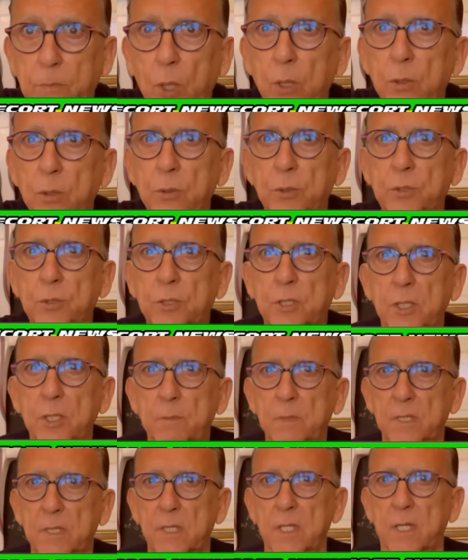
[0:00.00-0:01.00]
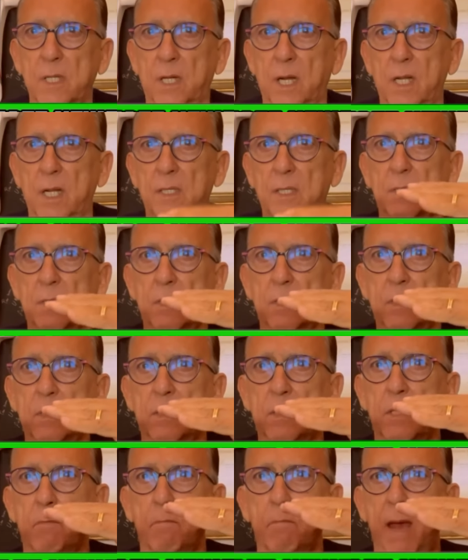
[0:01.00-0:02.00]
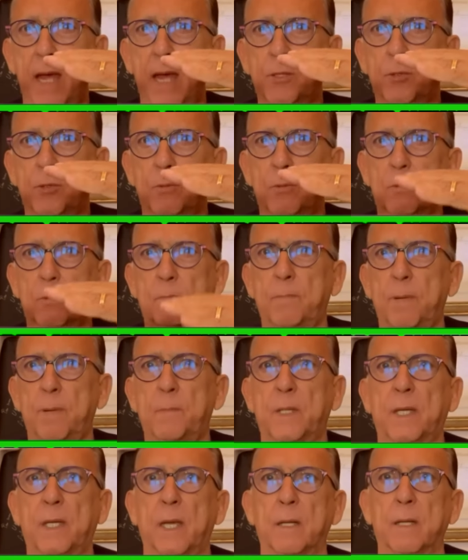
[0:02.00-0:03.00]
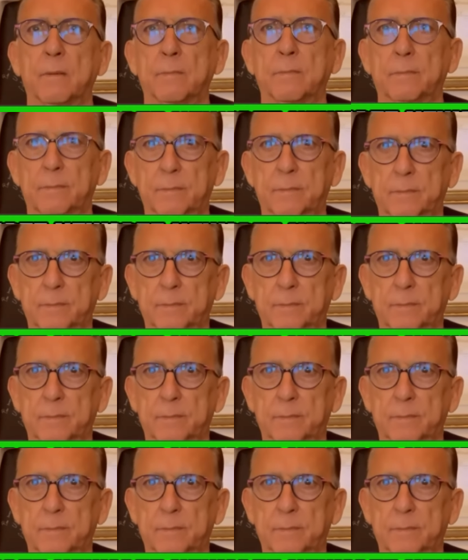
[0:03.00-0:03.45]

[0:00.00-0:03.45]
Todos times ingleses de médio para pequeno.